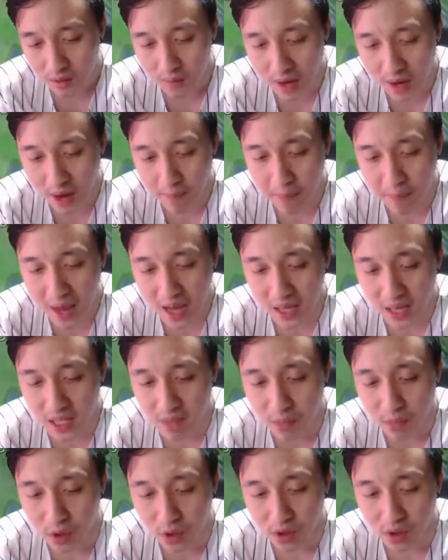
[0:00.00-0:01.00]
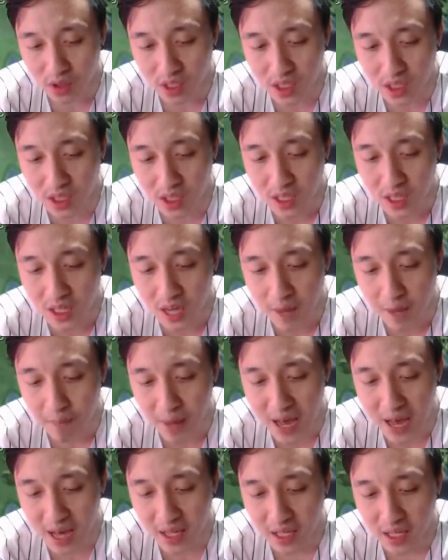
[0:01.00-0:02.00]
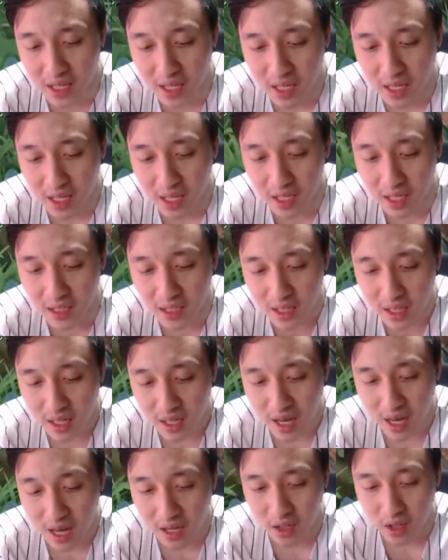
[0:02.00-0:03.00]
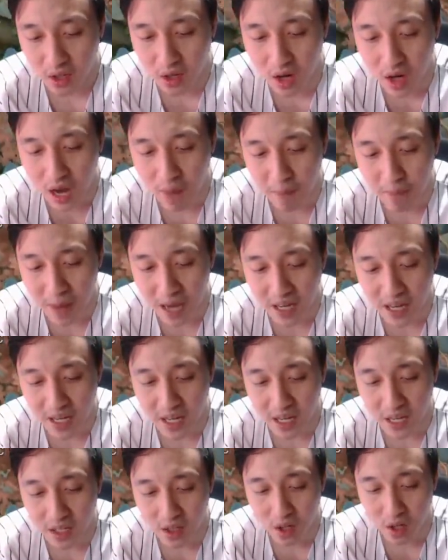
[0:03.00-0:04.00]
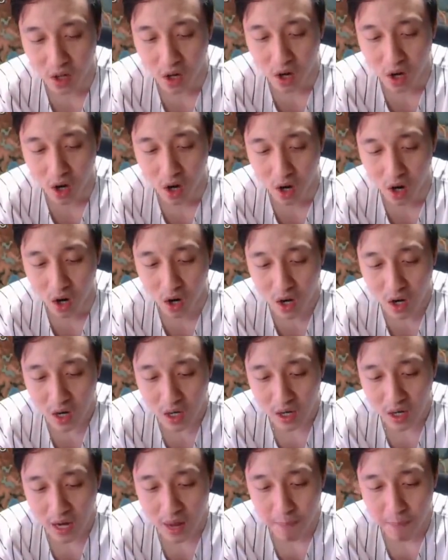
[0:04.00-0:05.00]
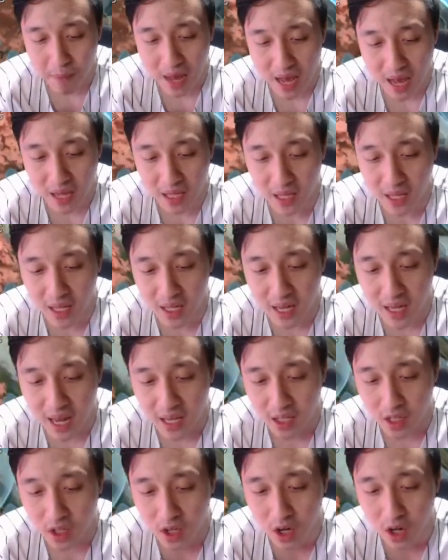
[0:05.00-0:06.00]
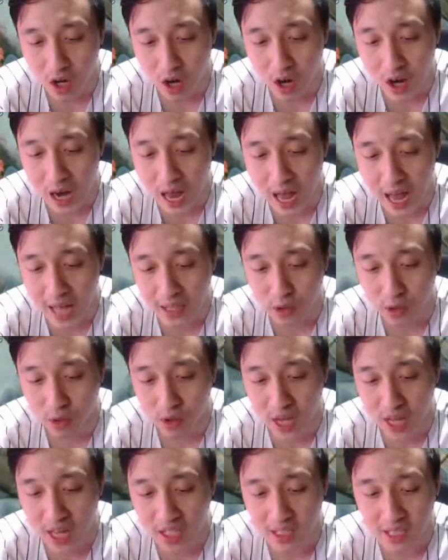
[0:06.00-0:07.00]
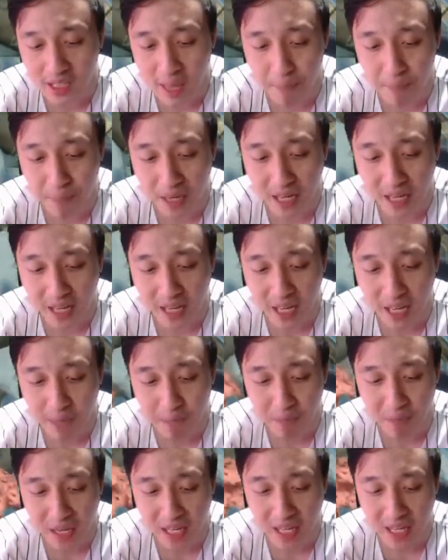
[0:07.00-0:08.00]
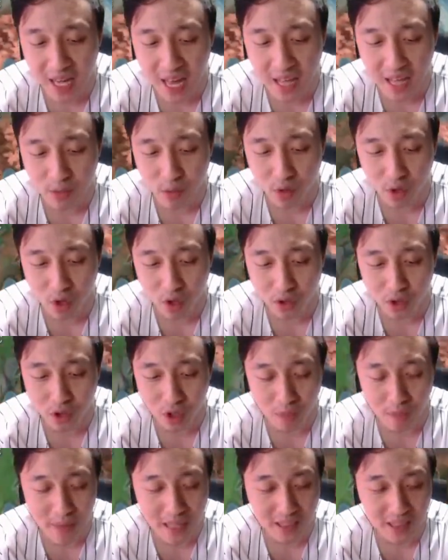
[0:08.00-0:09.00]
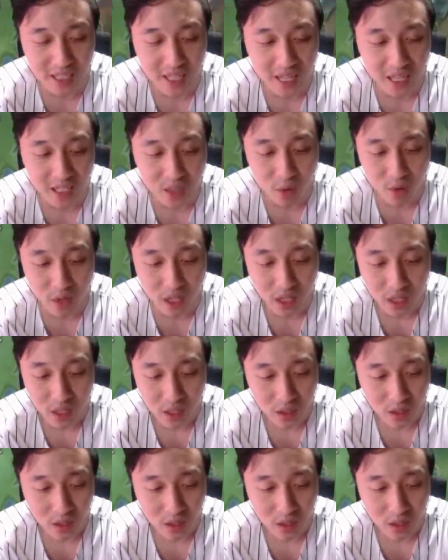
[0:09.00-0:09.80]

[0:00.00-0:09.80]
Ngapain Brody? Ngapain? Ayo ngapain? Ayo. Ngapain? Ayo ngadulah kita peler, peler adu kontol mati jadi gue nih.